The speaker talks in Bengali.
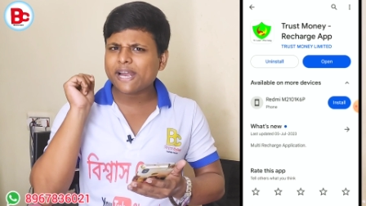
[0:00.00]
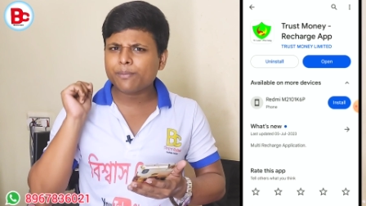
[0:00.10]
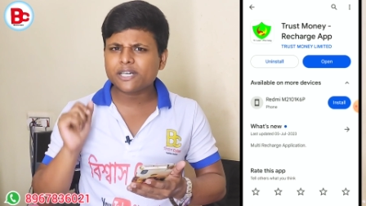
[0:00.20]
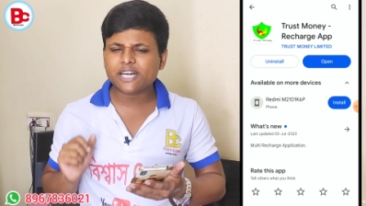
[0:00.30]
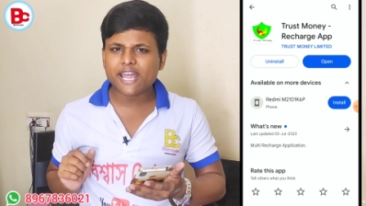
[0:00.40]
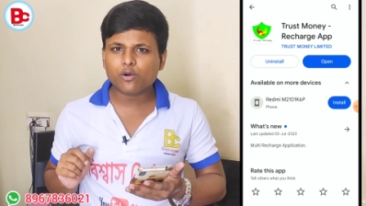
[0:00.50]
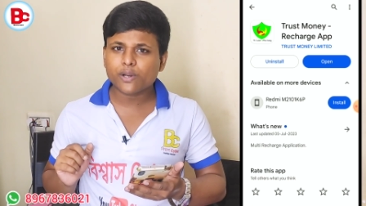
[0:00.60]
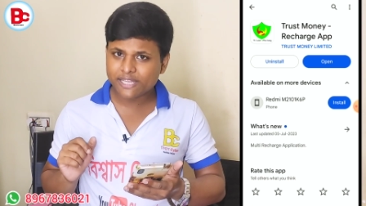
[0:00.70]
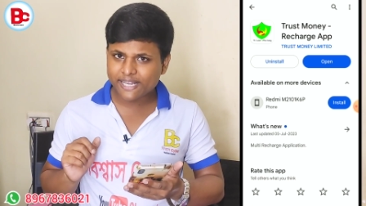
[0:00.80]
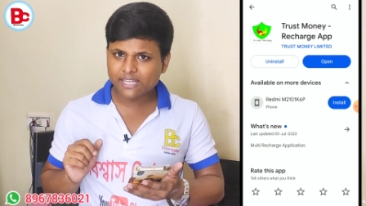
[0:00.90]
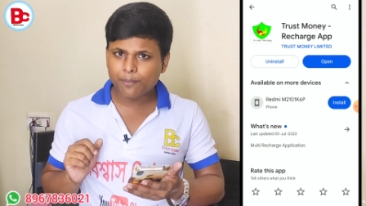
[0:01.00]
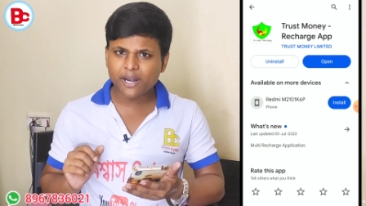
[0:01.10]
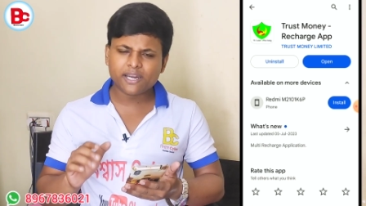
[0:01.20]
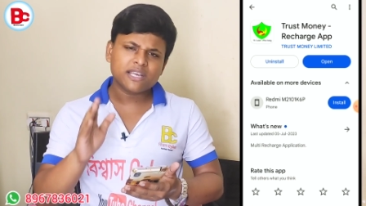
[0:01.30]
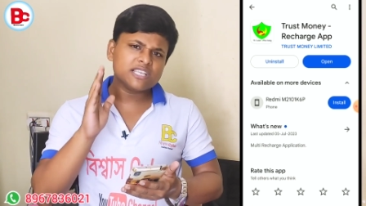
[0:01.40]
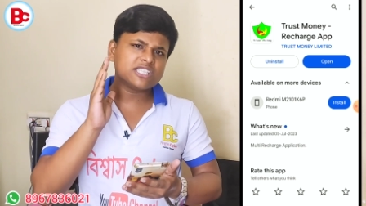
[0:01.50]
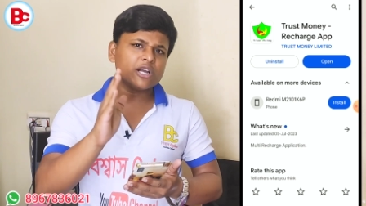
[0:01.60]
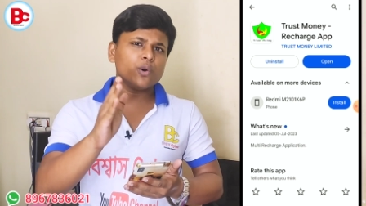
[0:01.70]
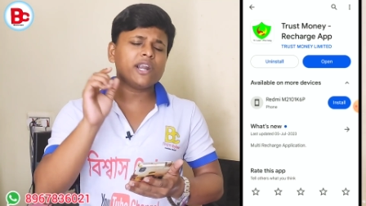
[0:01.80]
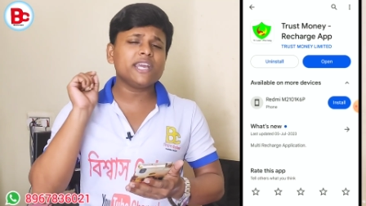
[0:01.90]
একবার ট্রাই করে দেখতে পারেন
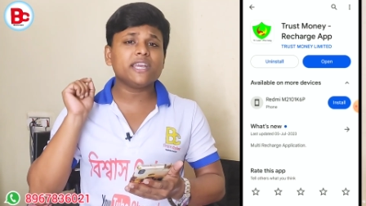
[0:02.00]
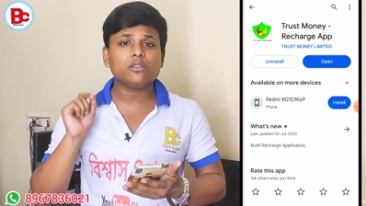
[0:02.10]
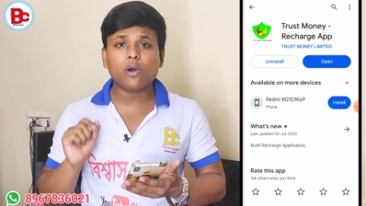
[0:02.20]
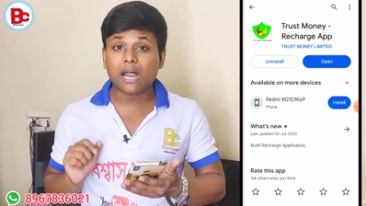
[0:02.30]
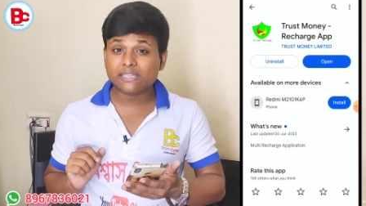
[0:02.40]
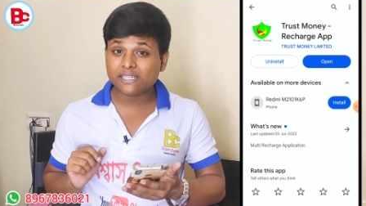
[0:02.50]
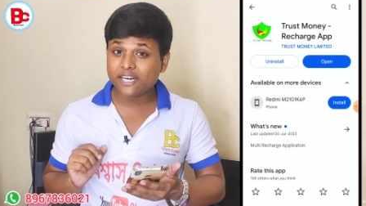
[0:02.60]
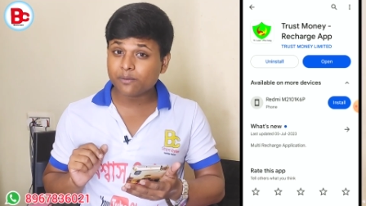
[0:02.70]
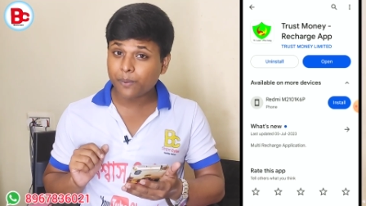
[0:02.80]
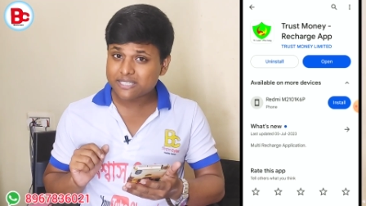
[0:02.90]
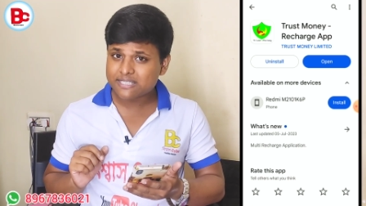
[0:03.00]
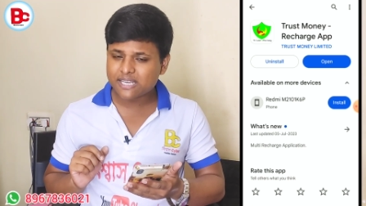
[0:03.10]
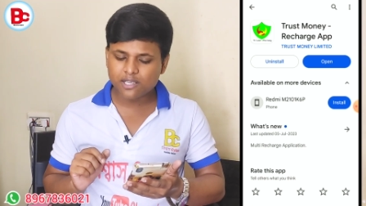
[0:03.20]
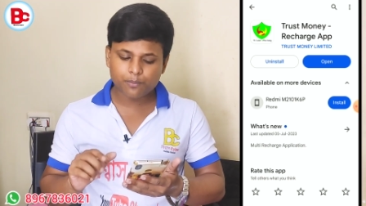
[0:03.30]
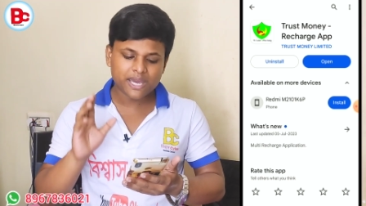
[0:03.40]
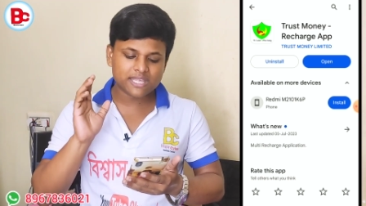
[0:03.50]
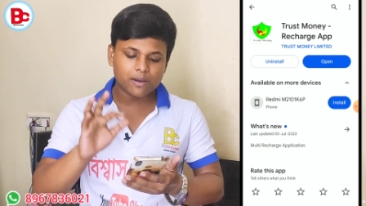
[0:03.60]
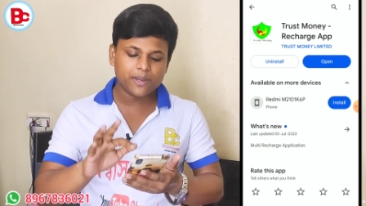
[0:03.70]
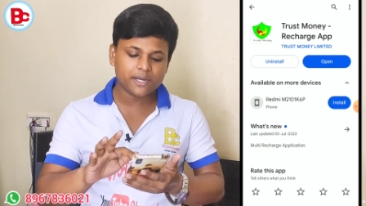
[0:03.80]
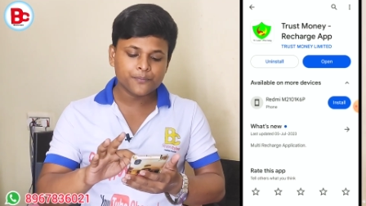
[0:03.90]
সিকিউরিটি কিন্তু হান্ড্রেড পার্সেন্টই পেয়ে
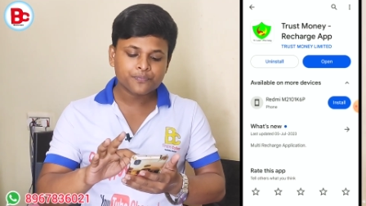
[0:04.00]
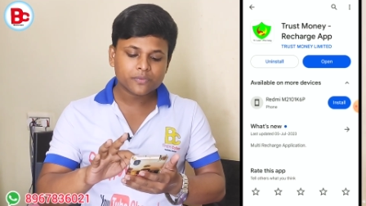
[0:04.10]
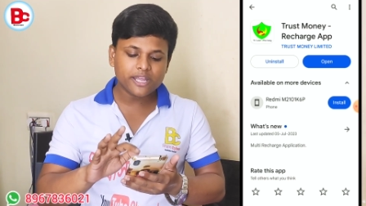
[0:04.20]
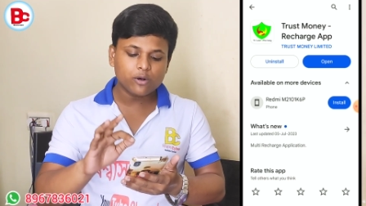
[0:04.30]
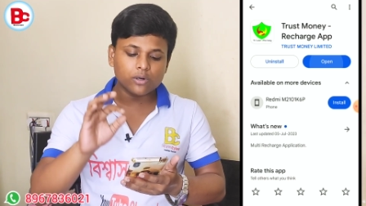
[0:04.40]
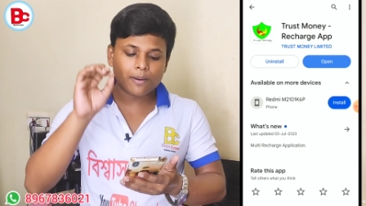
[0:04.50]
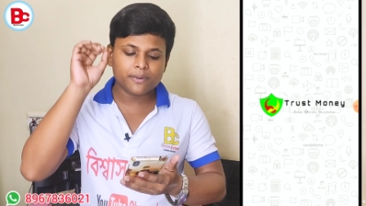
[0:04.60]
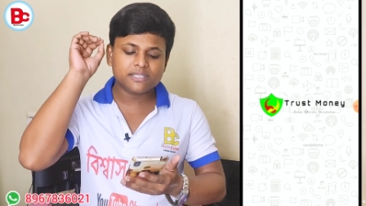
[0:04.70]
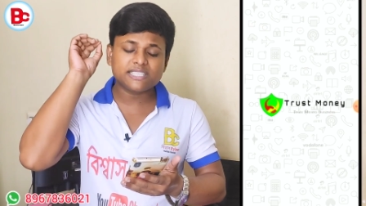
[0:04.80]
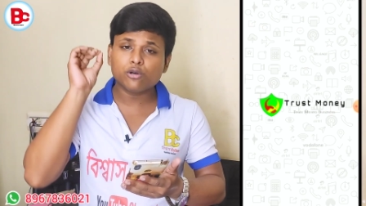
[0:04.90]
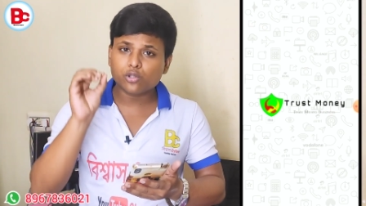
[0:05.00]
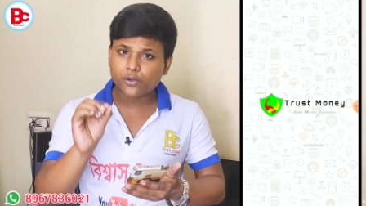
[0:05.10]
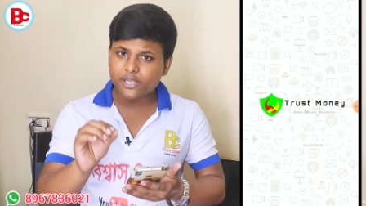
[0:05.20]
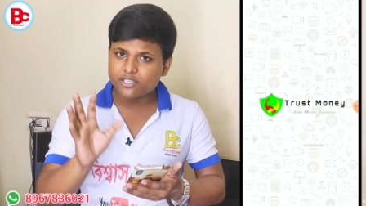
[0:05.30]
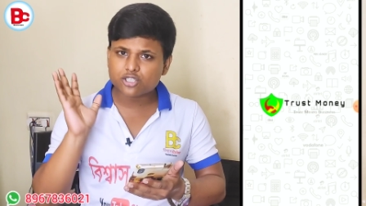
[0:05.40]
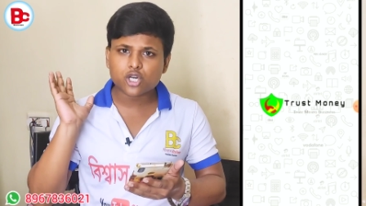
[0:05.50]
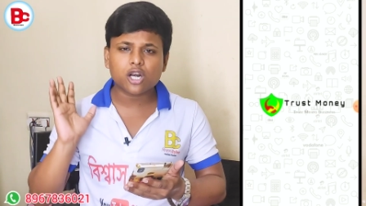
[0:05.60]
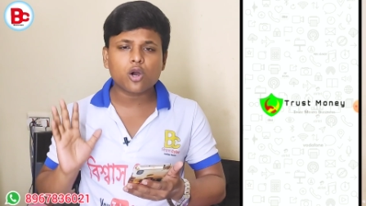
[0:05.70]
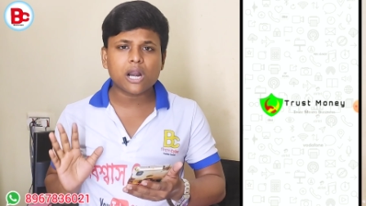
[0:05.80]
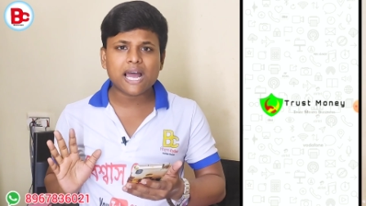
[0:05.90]
যাবেন দেখুন আমি যেহেতু ইনস্টল
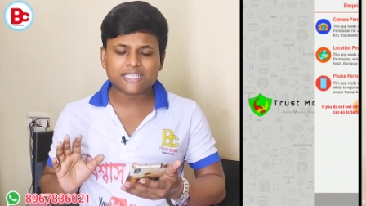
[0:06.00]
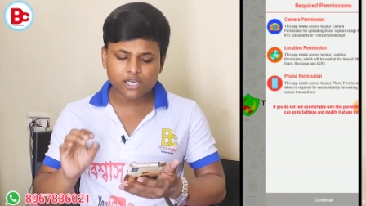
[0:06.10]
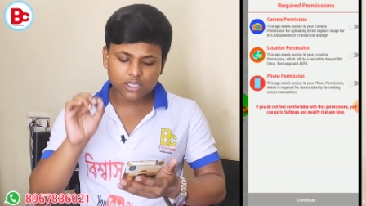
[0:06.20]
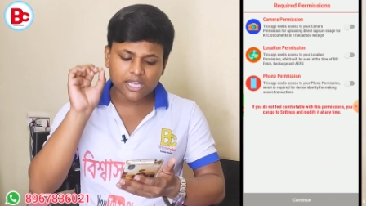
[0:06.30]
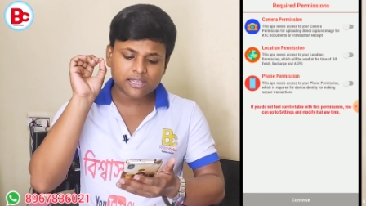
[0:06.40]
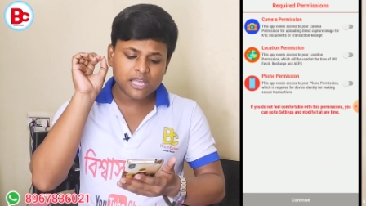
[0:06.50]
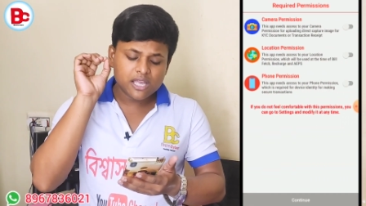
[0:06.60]
করা আছে অর্থাৎ